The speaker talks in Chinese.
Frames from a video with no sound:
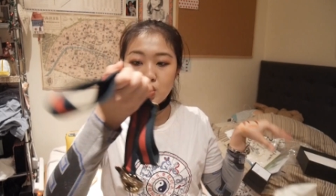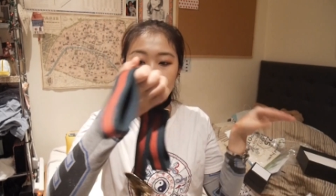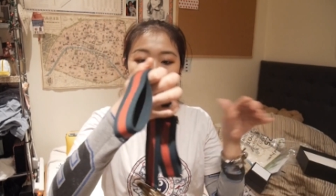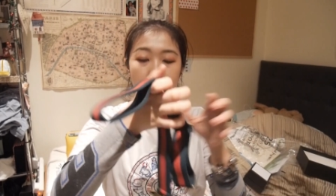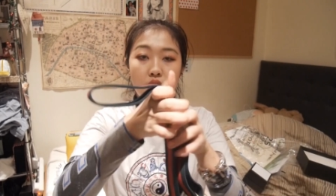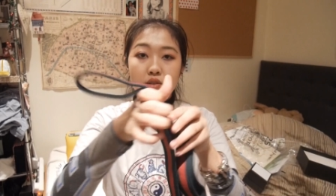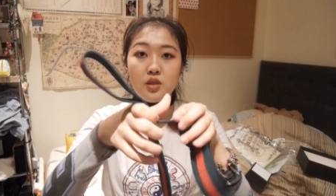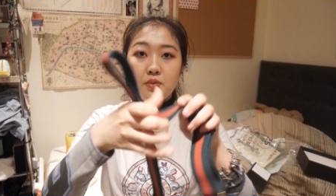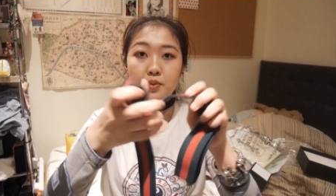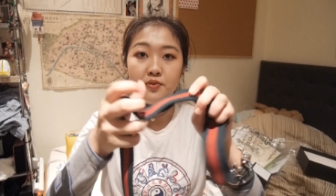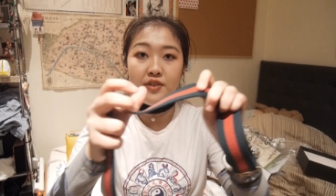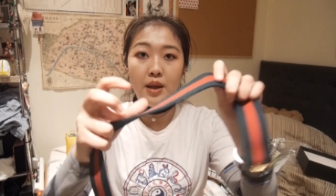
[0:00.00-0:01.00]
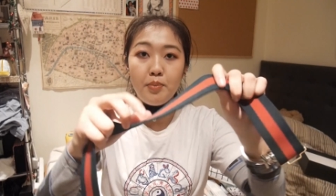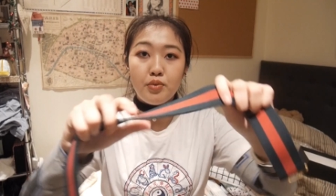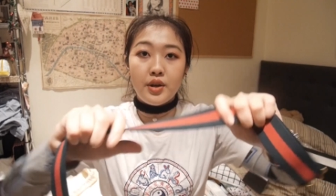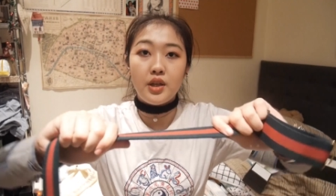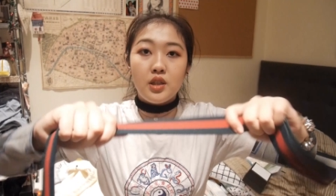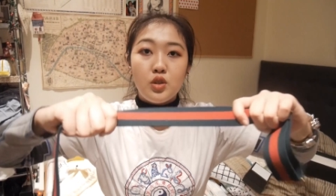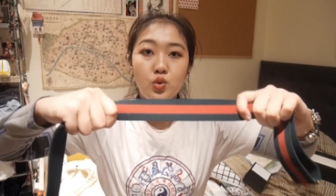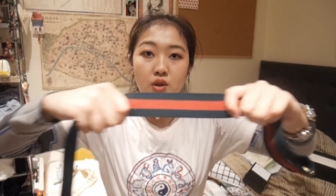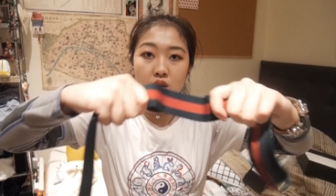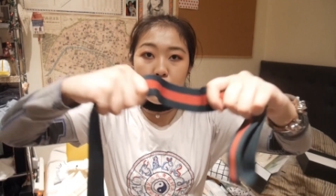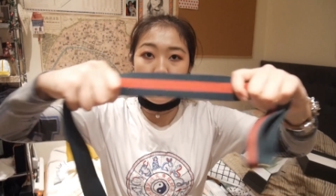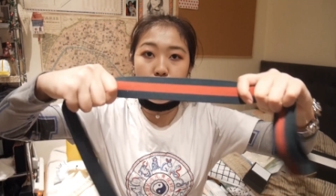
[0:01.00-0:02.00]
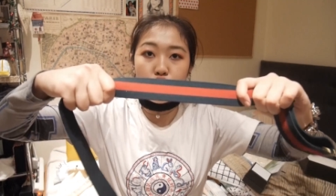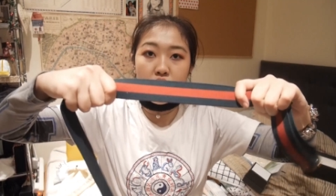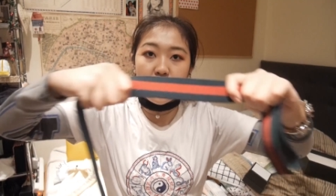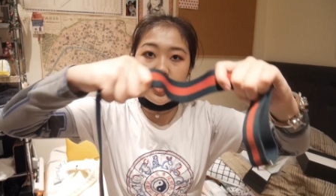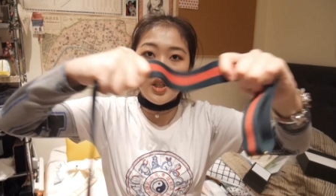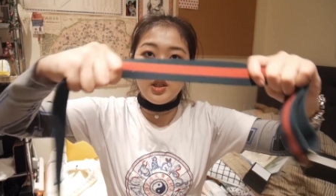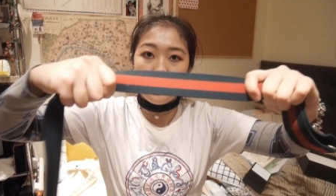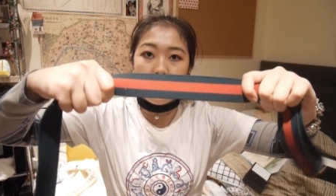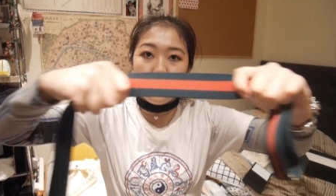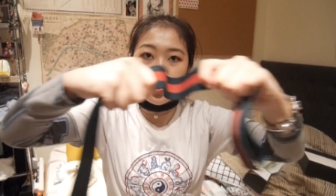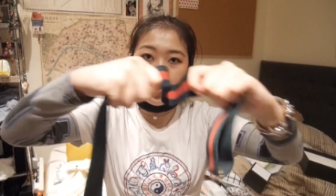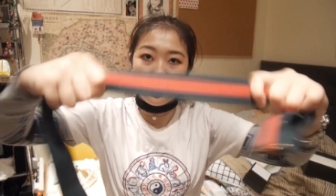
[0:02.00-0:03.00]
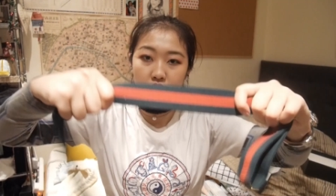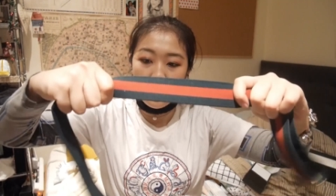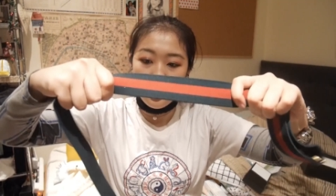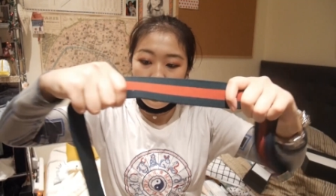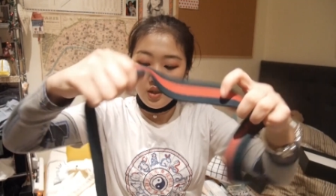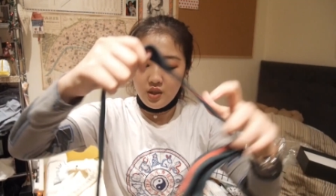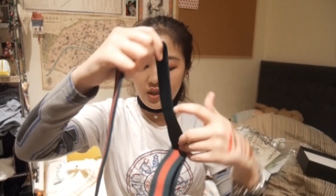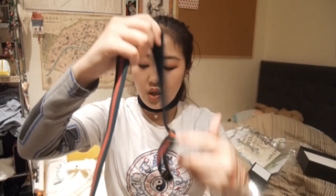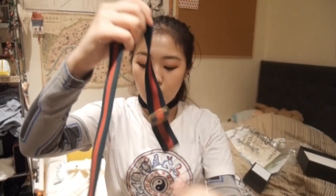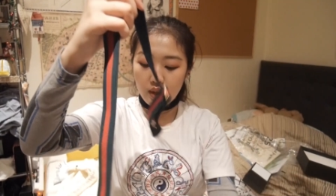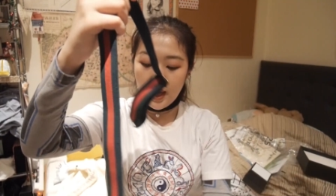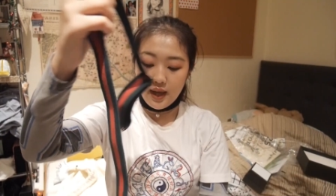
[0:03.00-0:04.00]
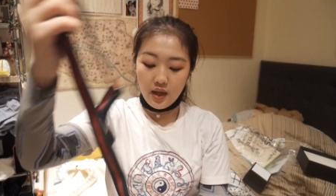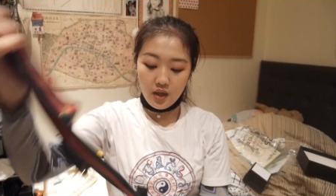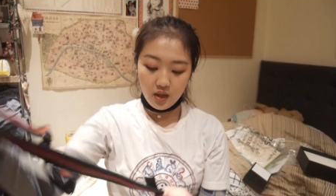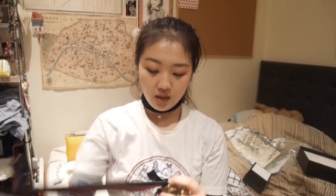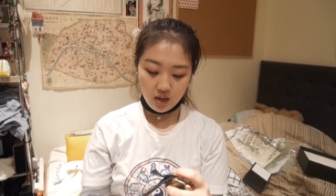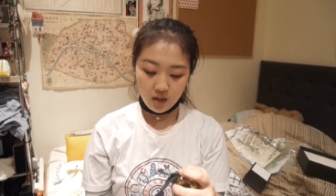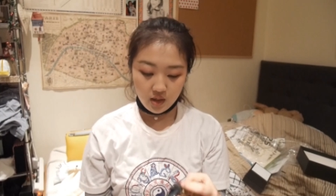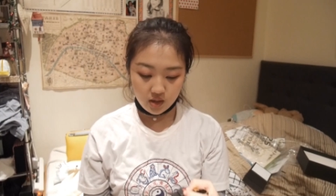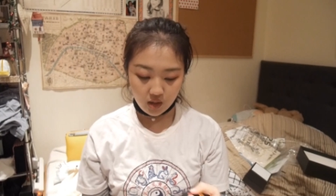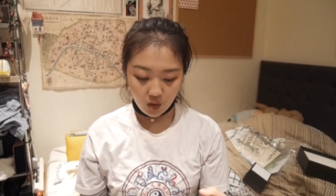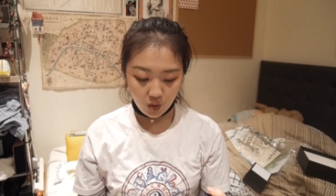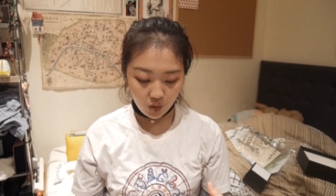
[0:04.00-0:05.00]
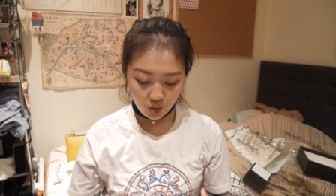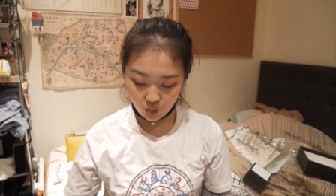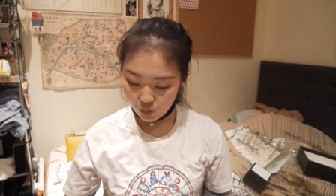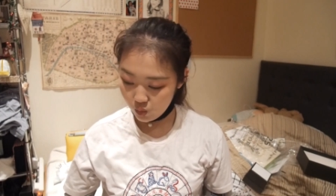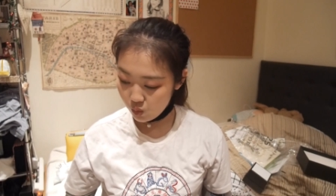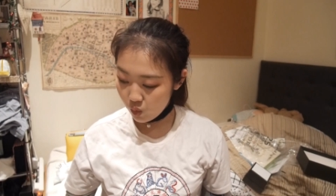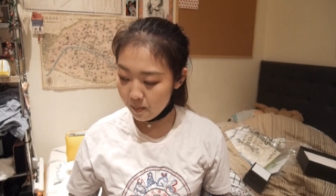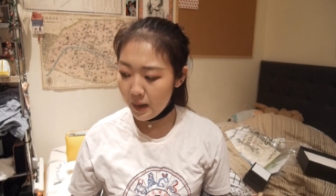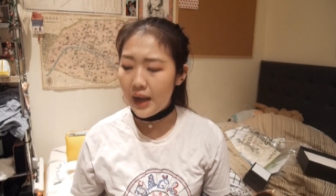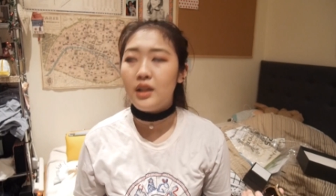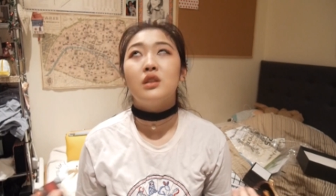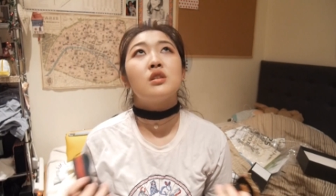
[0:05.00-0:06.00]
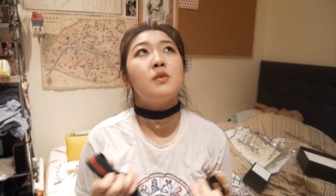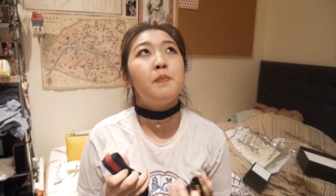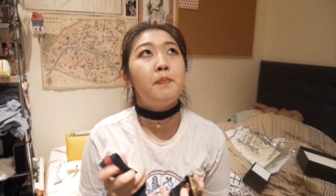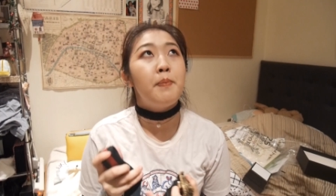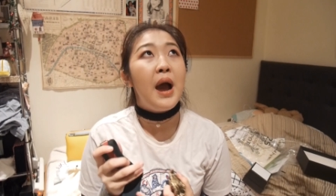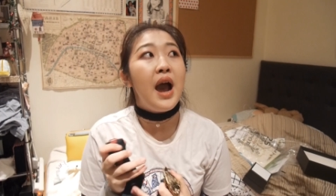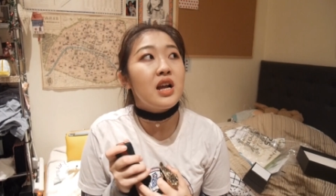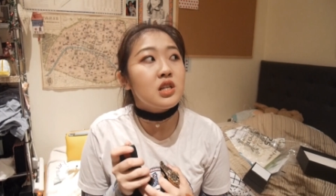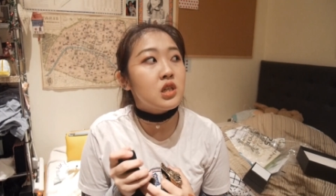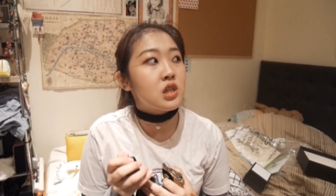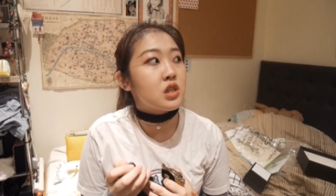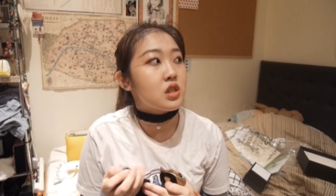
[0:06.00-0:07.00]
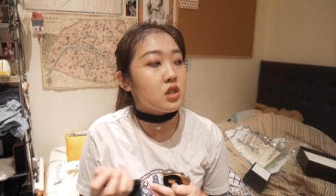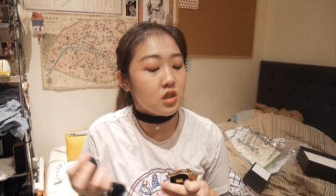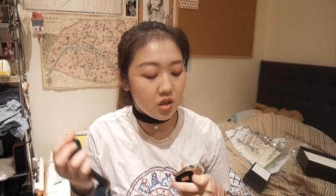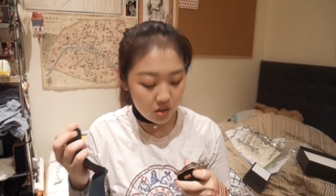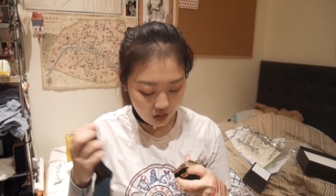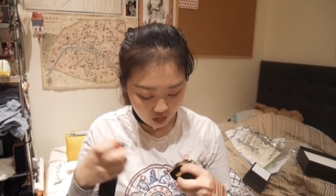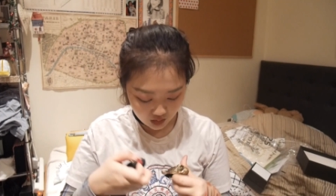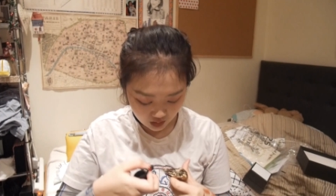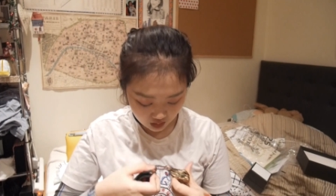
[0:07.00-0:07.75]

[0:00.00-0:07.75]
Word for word: 这种 fabric 的那种很 stretchy 的那种腰带，然后我买的是八十。好